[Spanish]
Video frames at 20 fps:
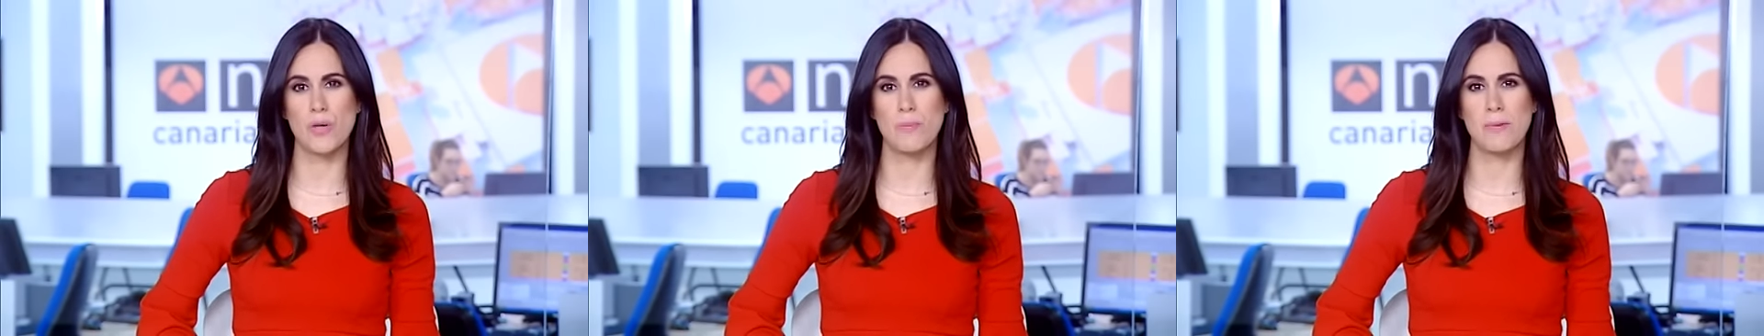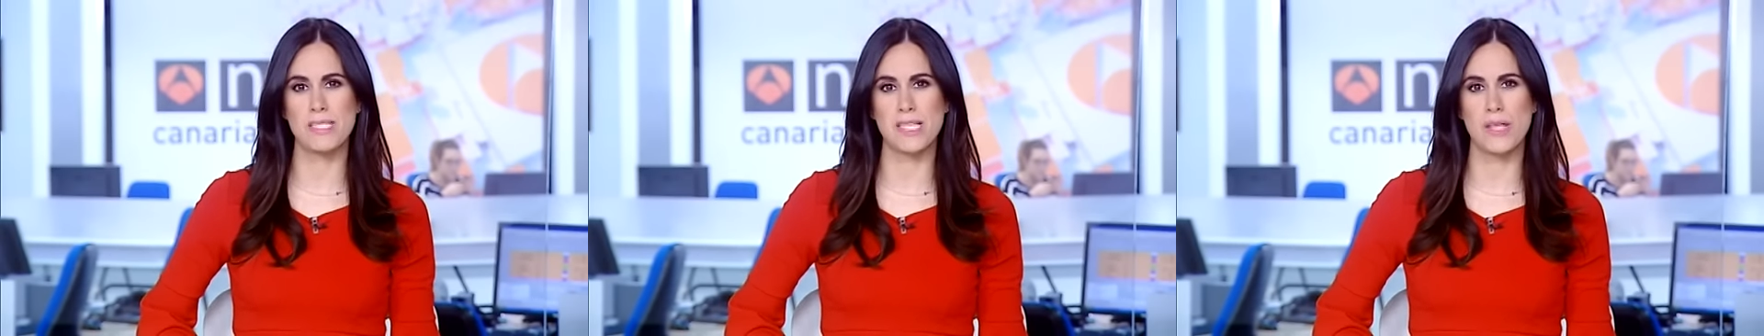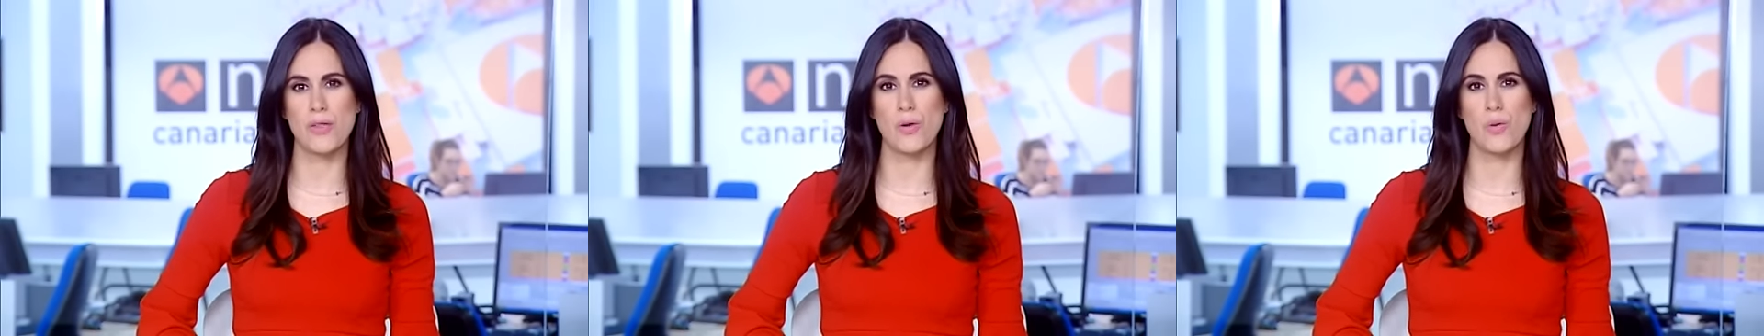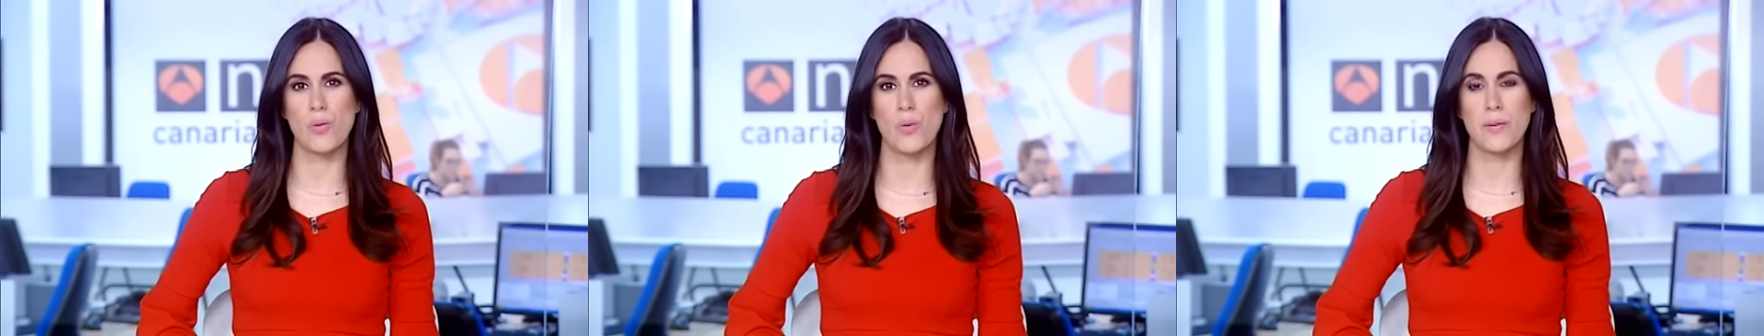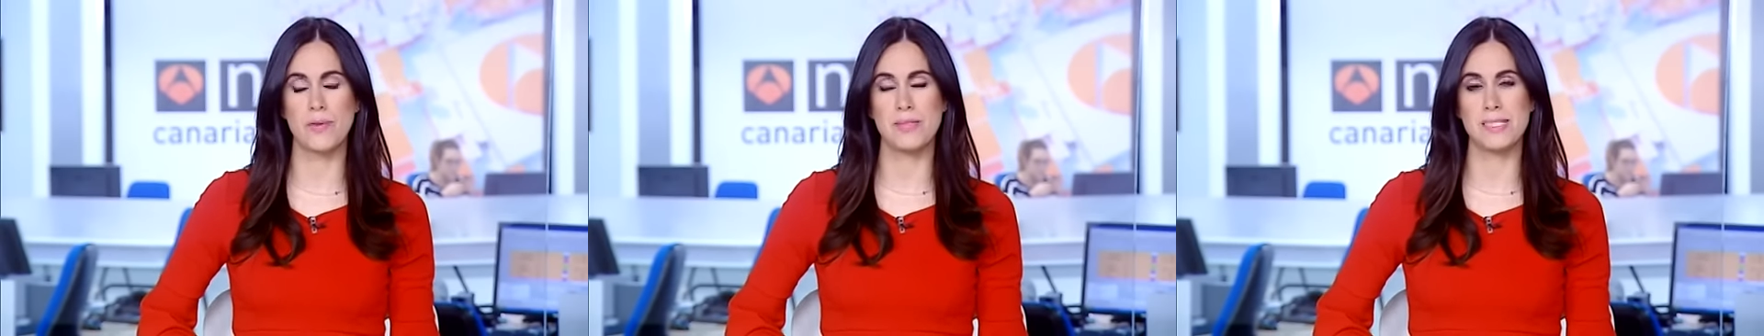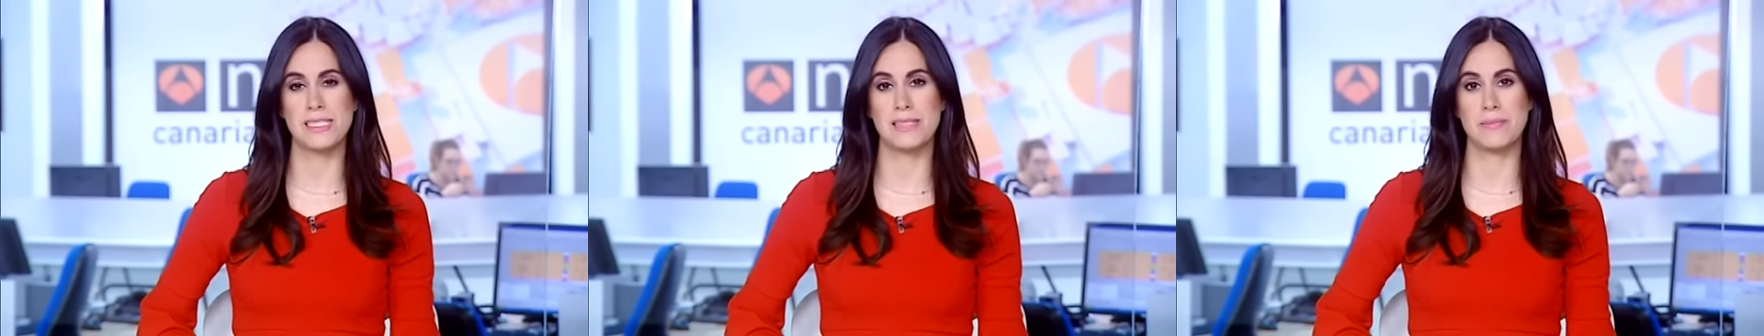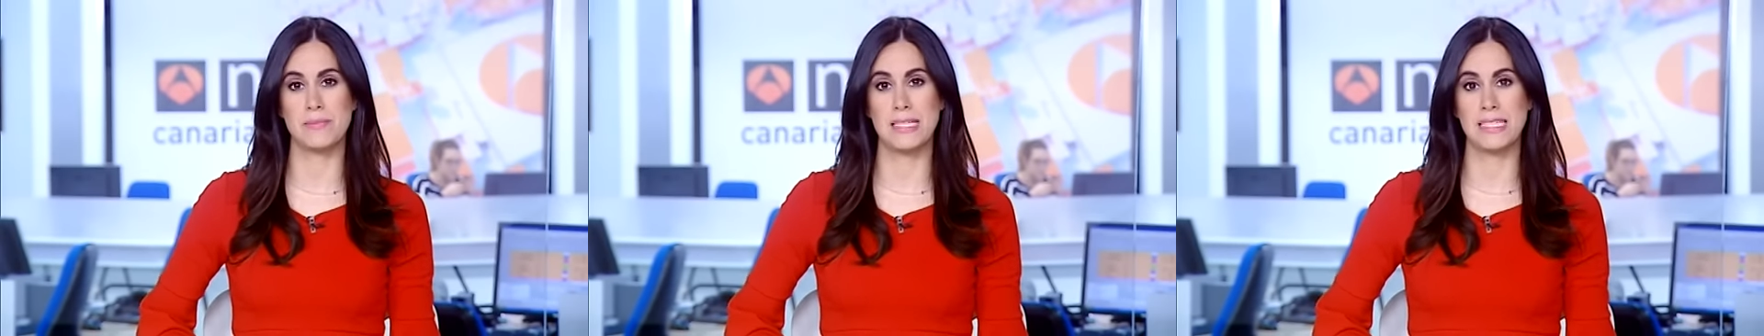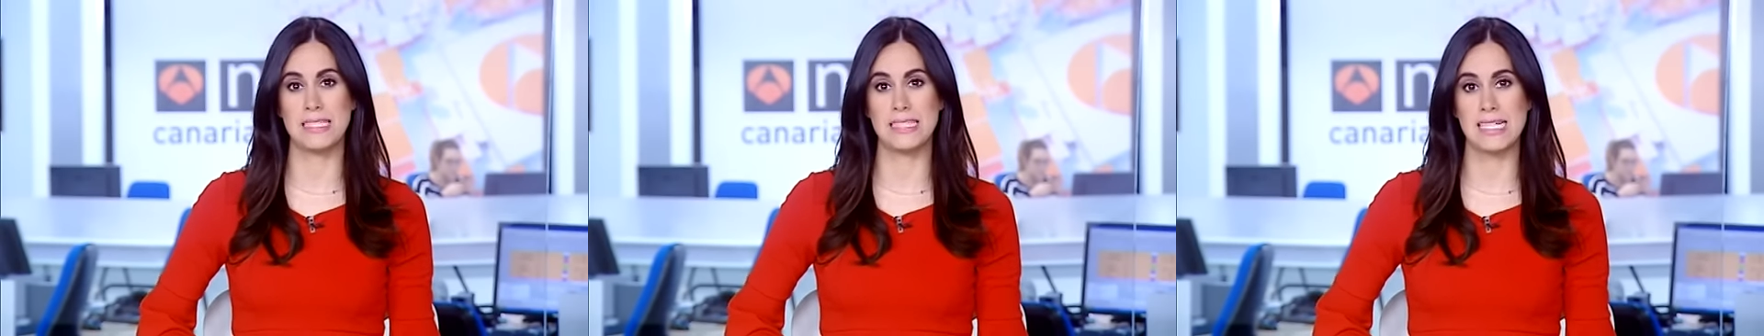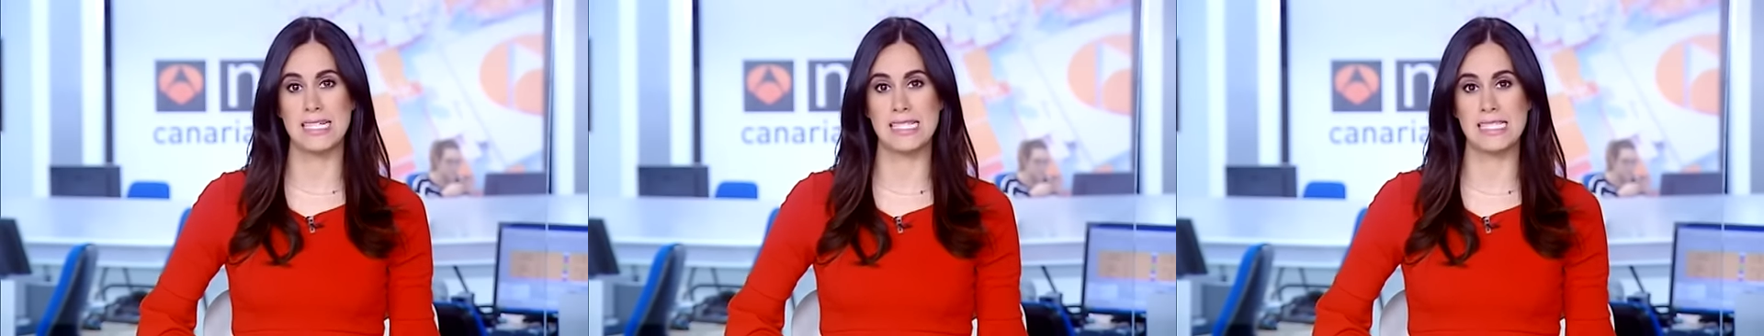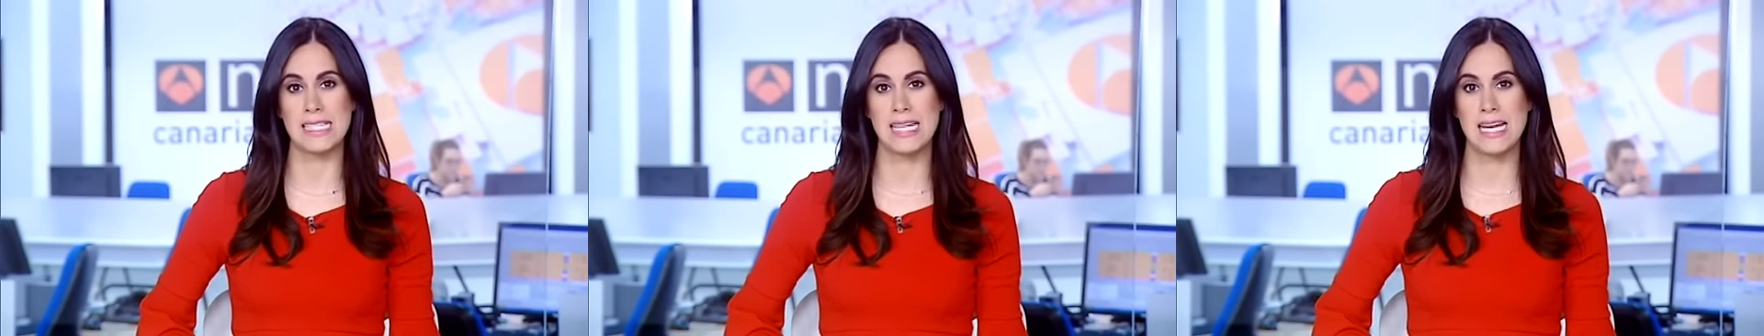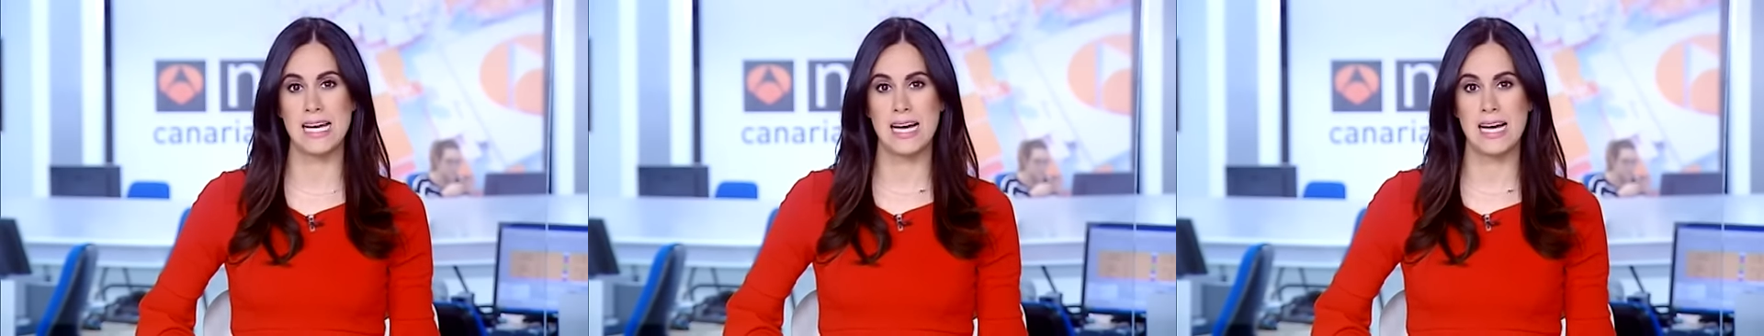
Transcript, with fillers: el pasado jueves mientras